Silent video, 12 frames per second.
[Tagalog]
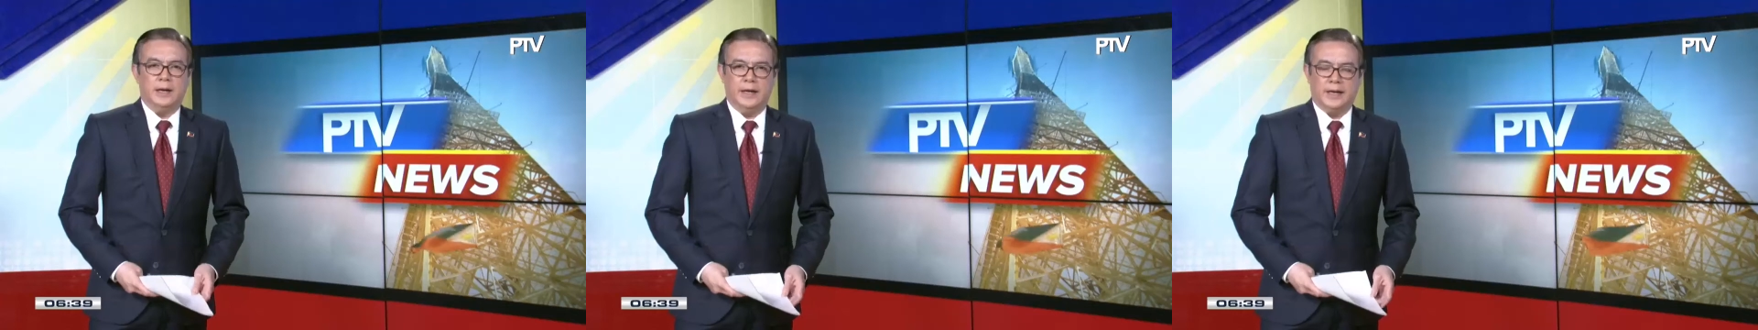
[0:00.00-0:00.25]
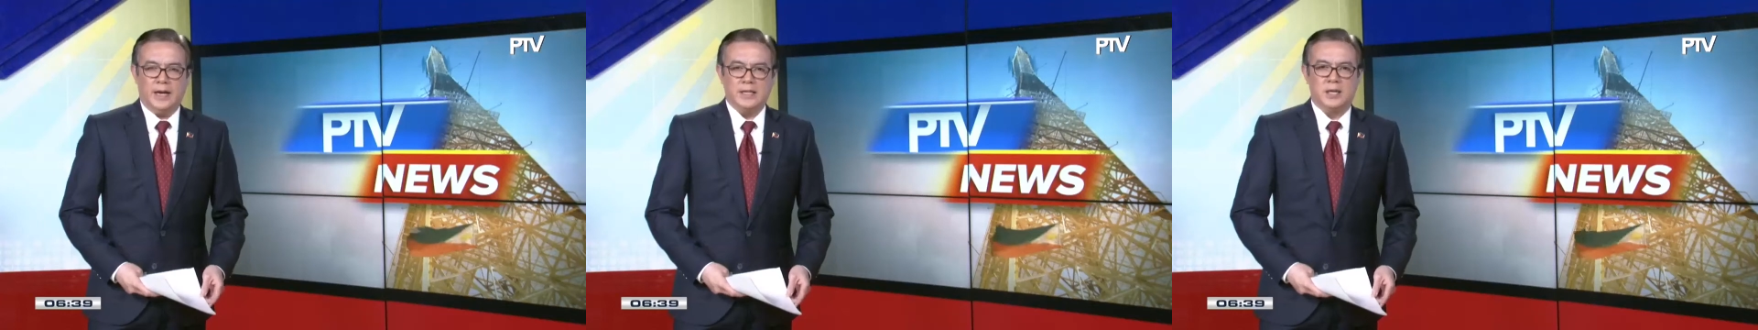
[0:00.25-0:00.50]

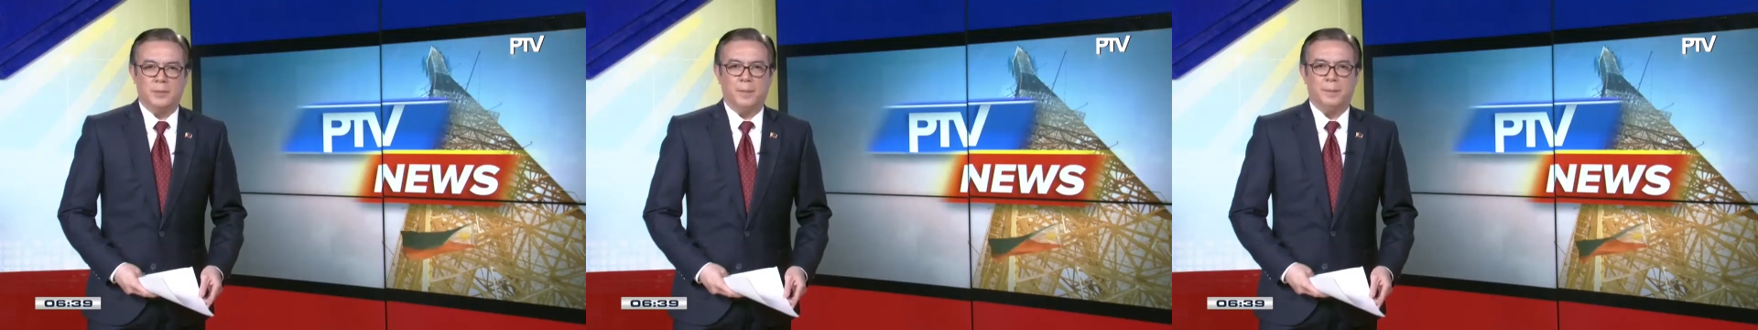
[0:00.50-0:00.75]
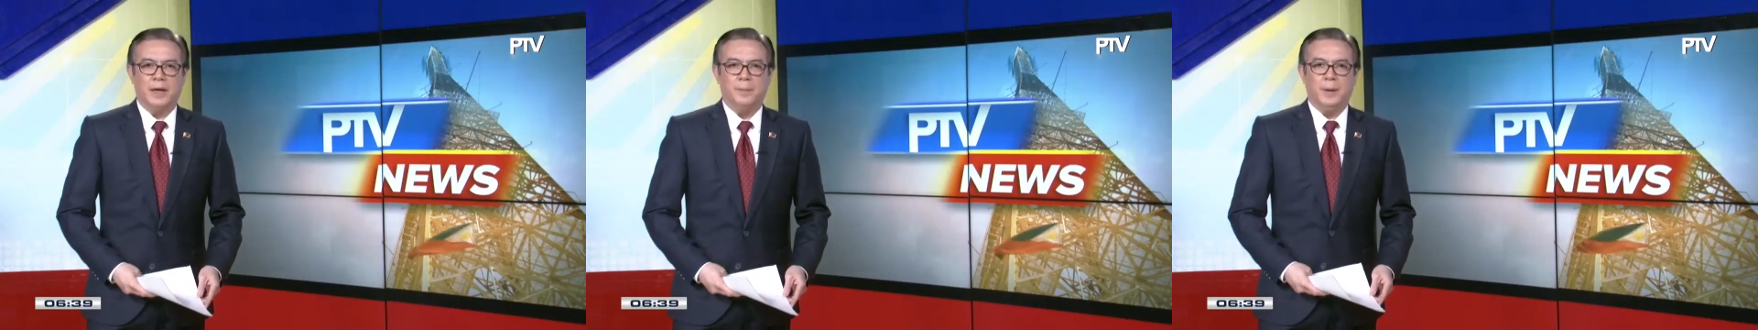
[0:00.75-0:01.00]
Likas sa
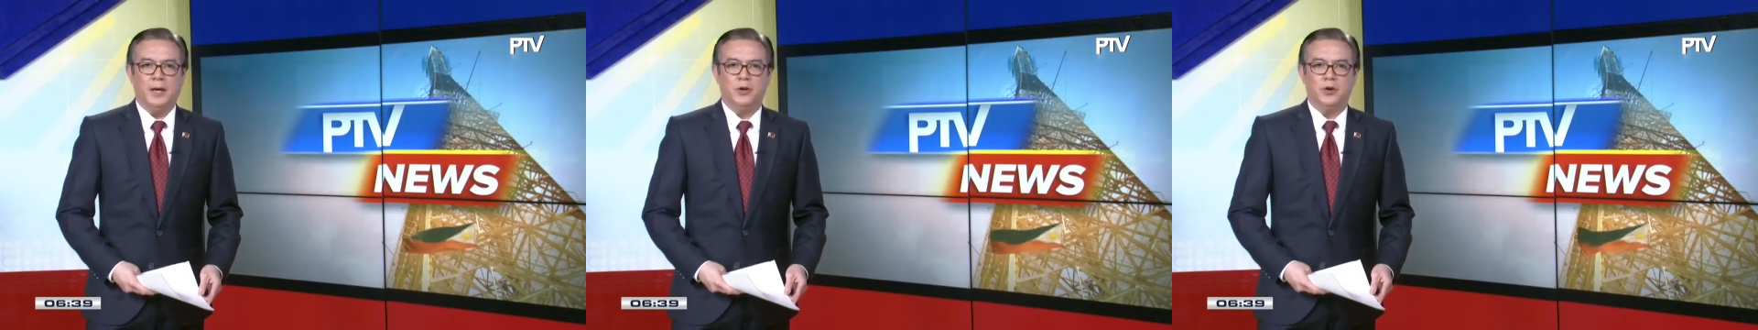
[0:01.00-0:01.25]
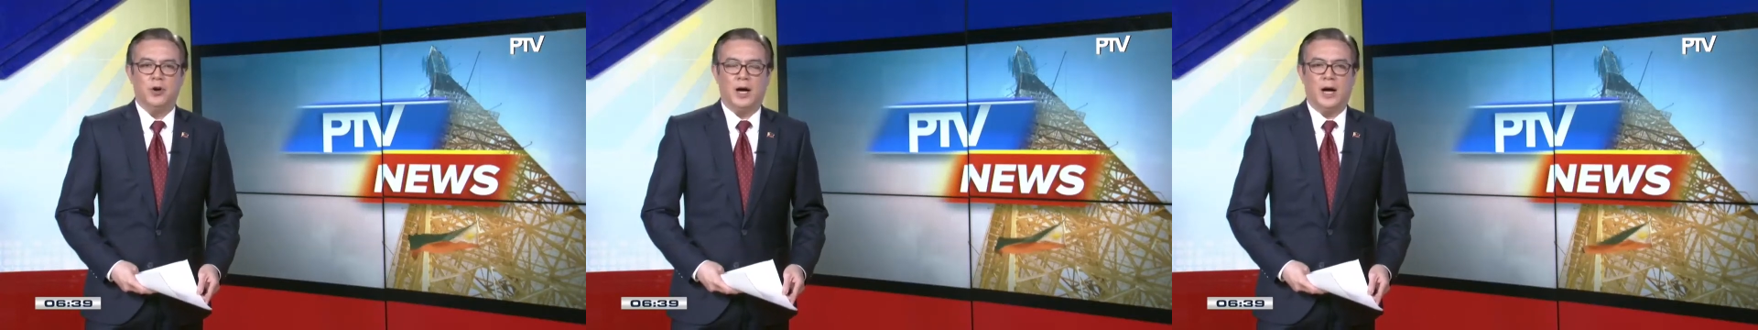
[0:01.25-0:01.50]
mga
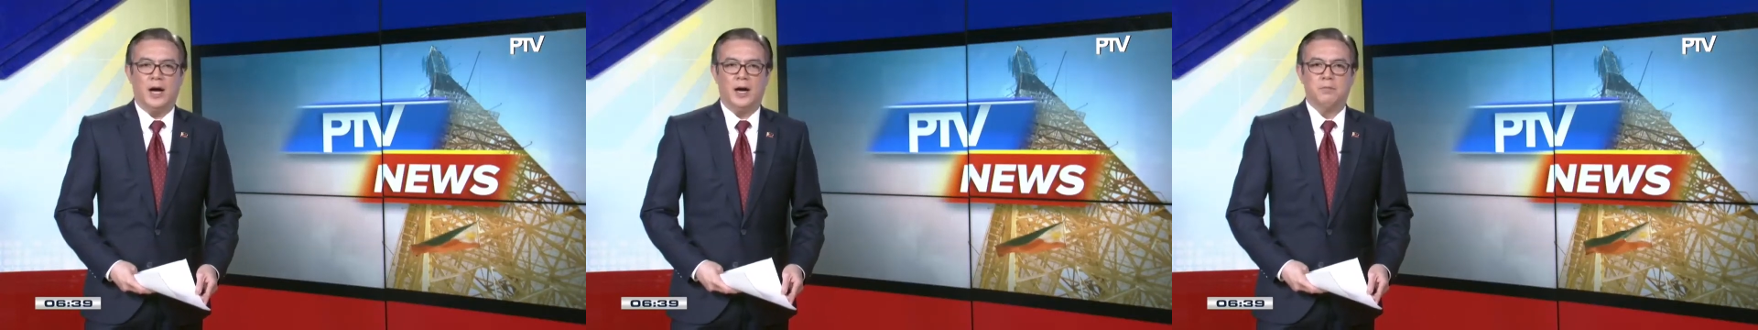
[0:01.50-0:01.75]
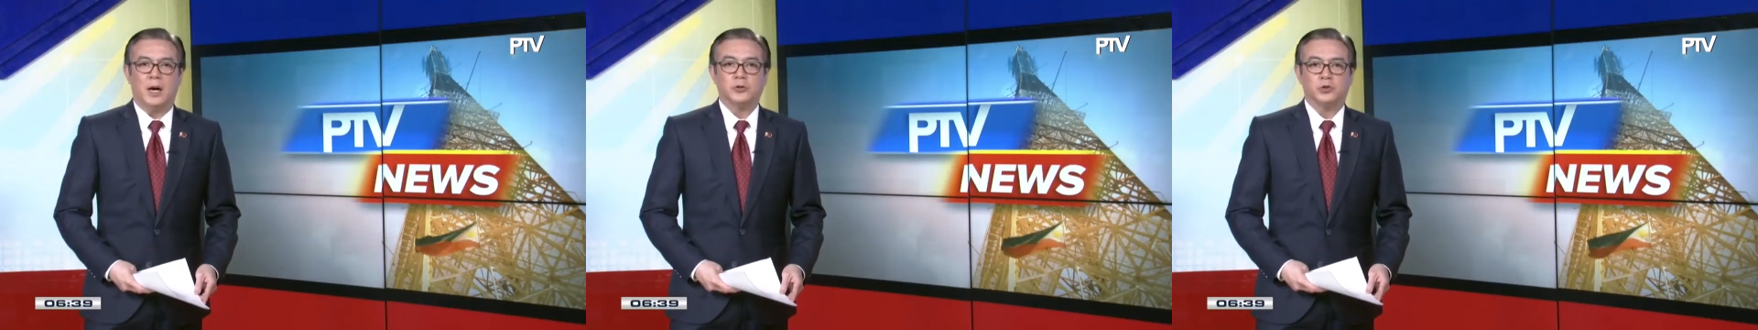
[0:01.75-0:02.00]
Pilipino
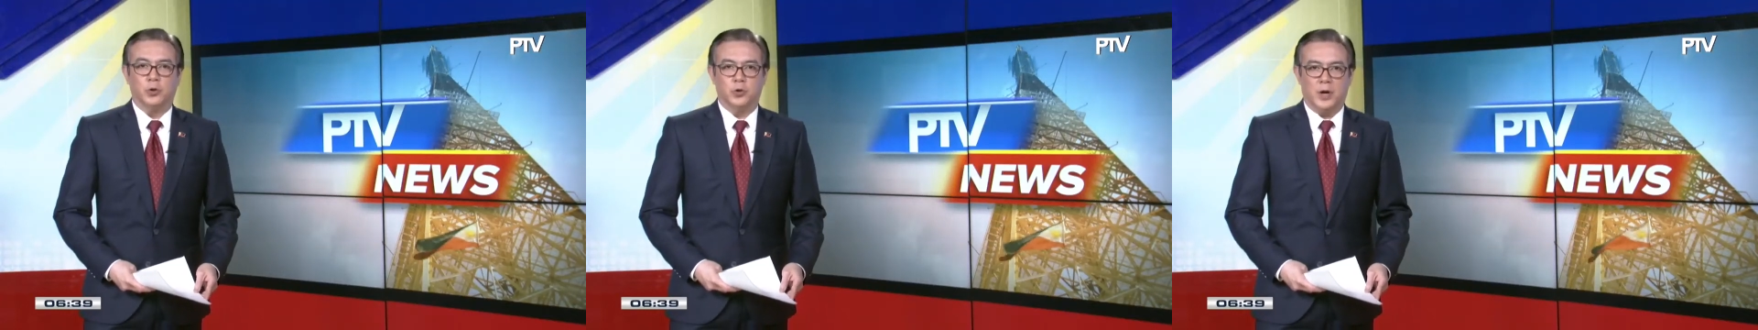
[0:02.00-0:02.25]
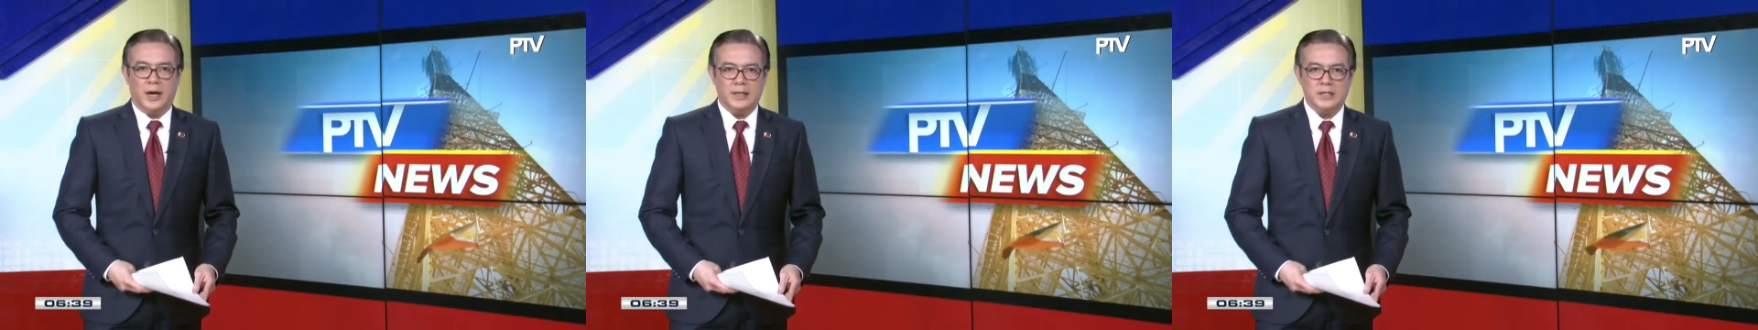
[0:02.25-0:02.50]
ang
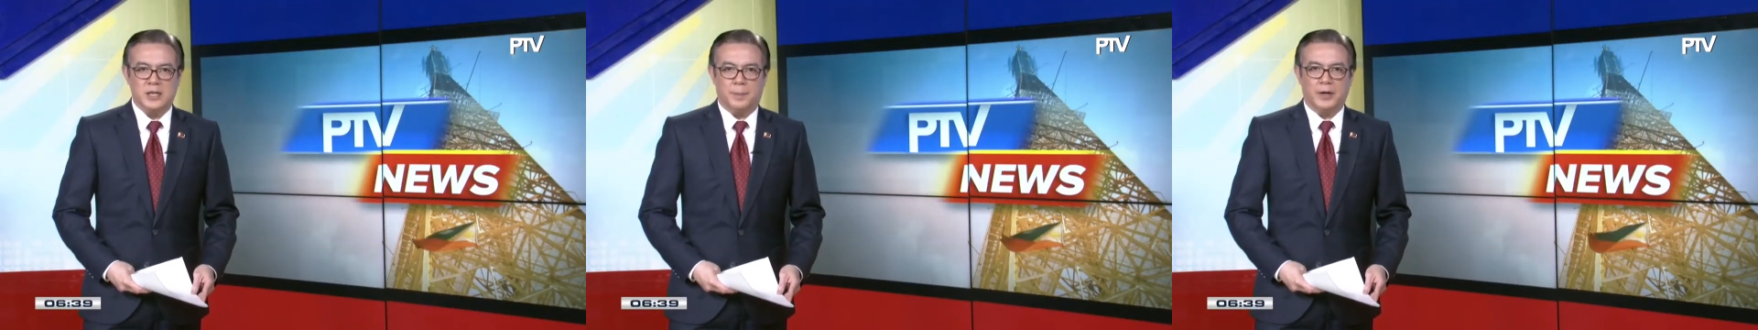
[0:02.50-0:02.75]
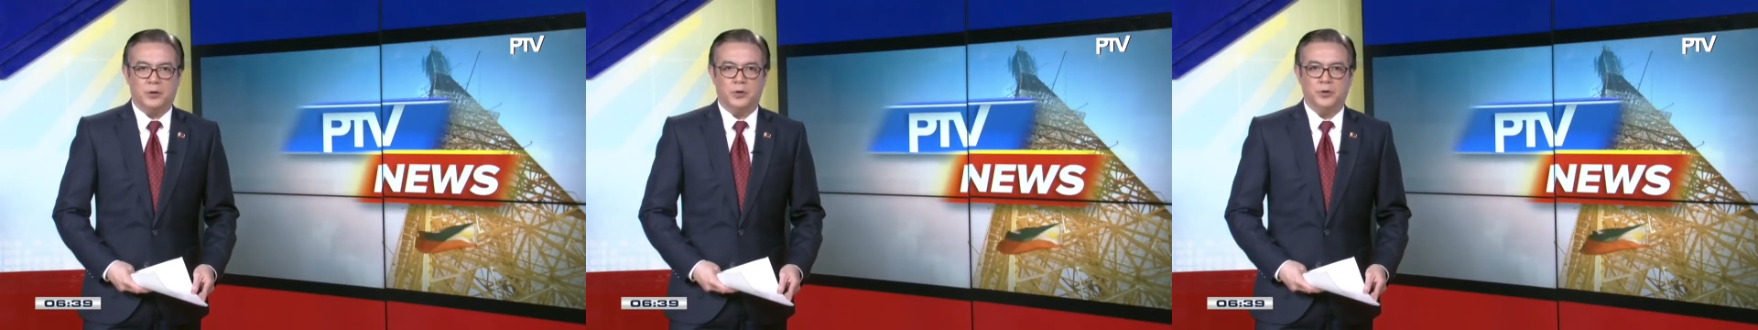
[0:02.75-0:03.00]
magtulungan sa
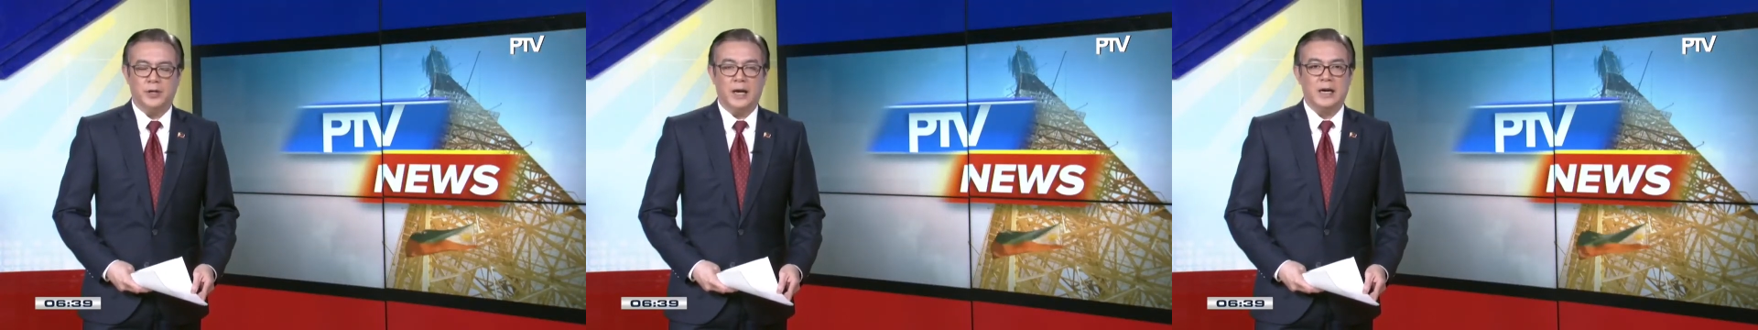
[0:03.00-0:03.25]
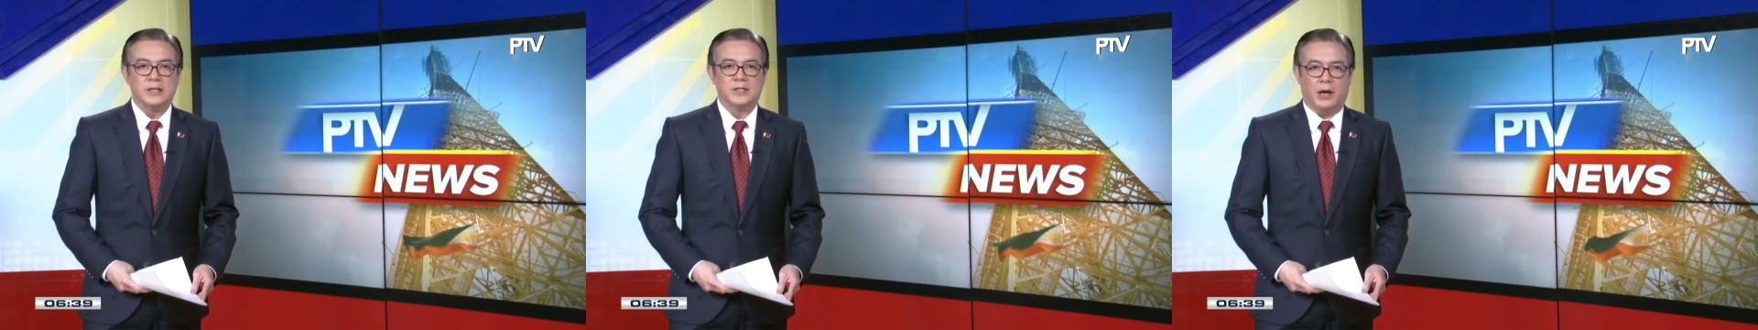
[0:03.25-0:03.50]
panahon
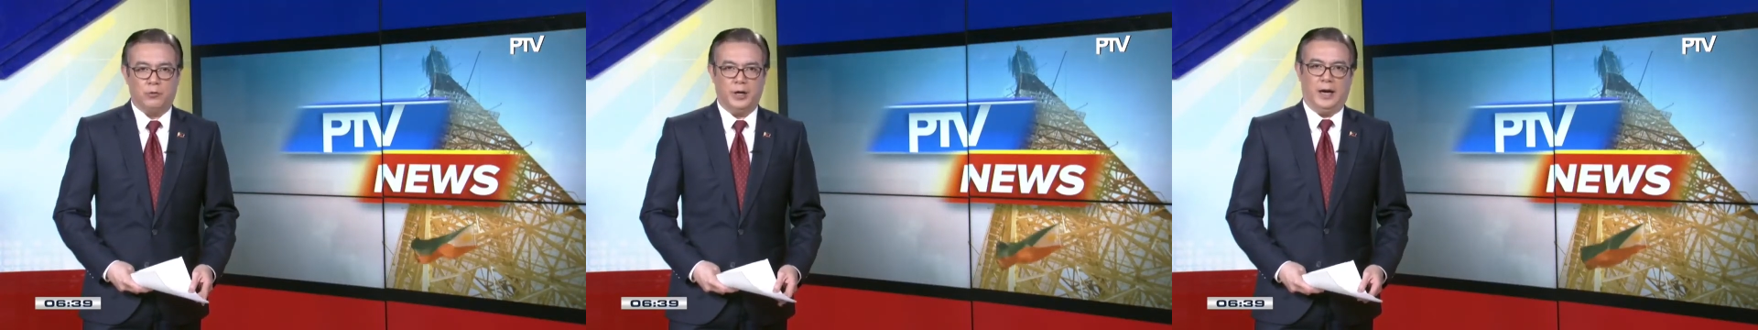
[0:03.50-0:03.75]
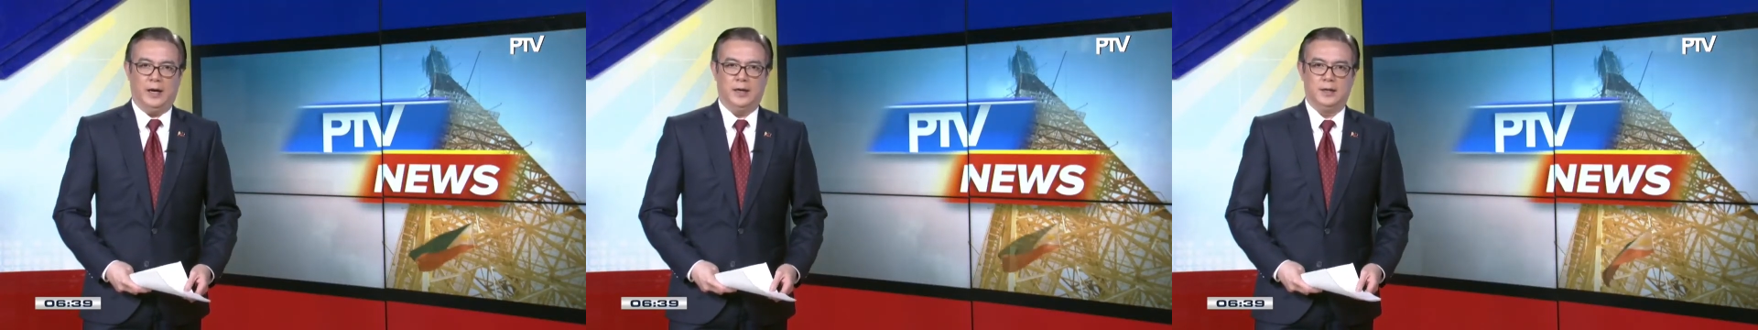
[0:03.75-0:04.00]
ng
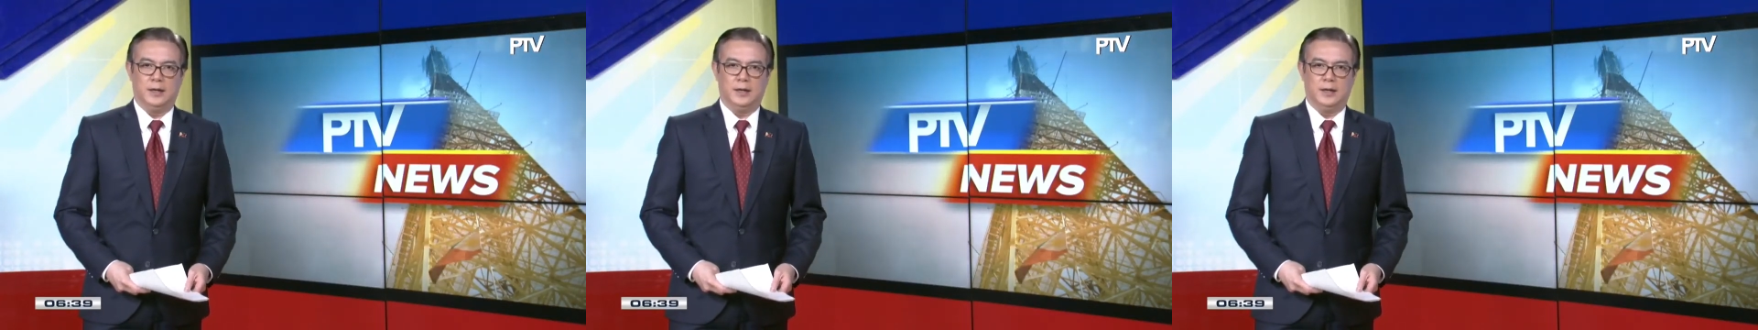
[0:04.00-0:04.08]
sakuna.